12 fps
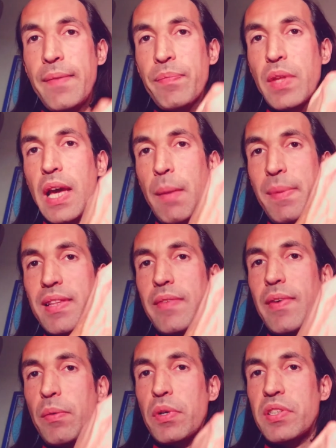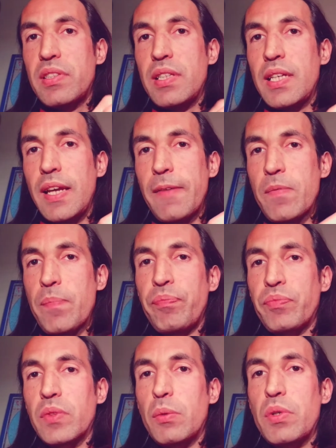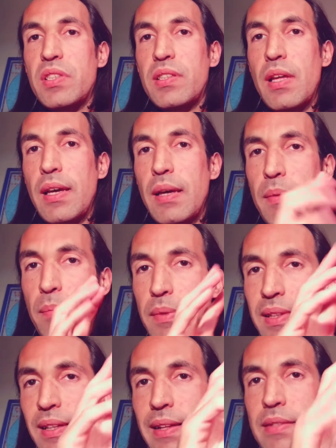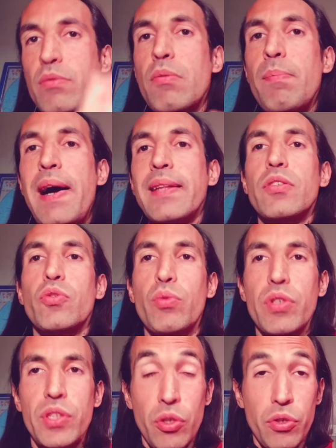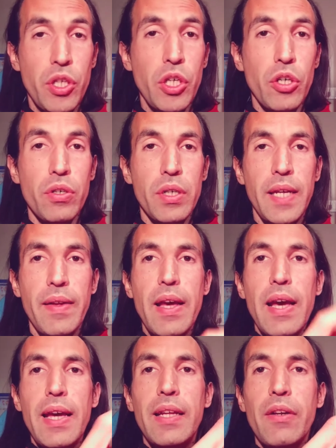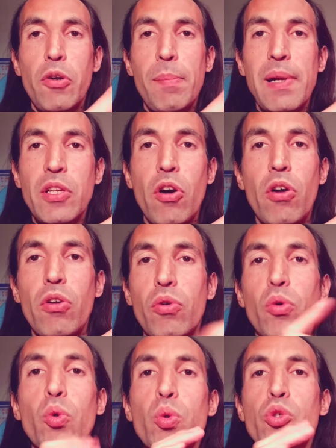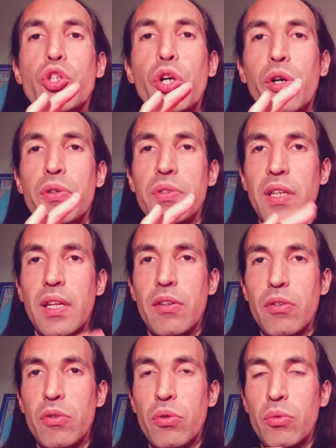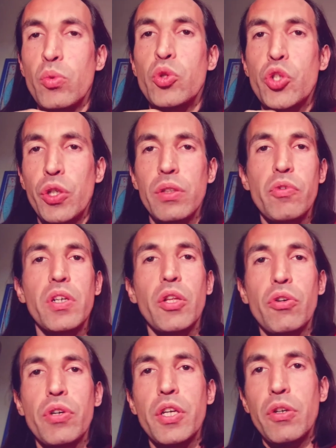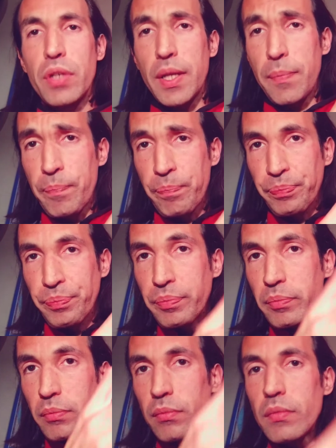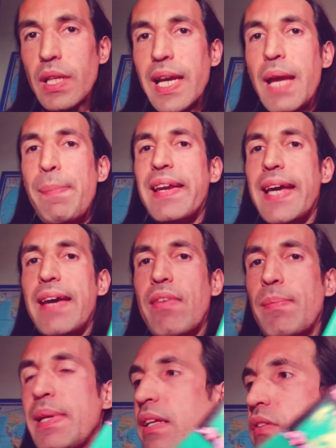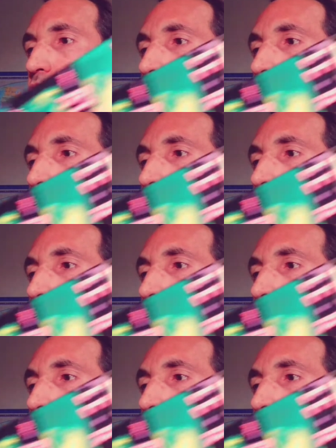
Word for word: metteva questi, mh, mm, queste tre zoomate su questi occhioni. In romagnolo, uccion. Uccion vuol dire occhioni. E perché va benissimo